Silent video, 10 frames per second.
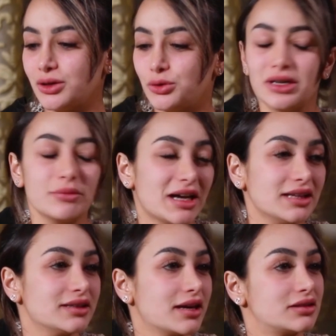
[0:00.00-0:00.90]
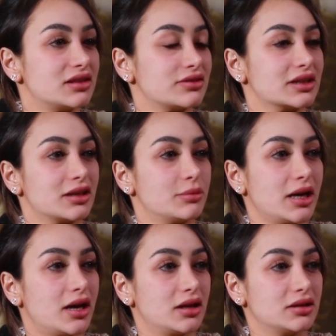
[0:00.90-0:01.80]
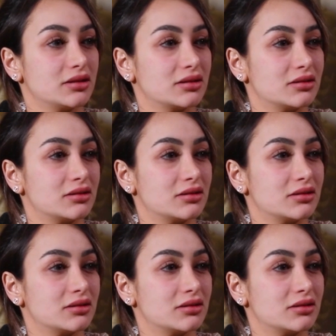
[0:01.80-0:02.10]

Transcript: انه انا ما عدني قادره افكر بحالي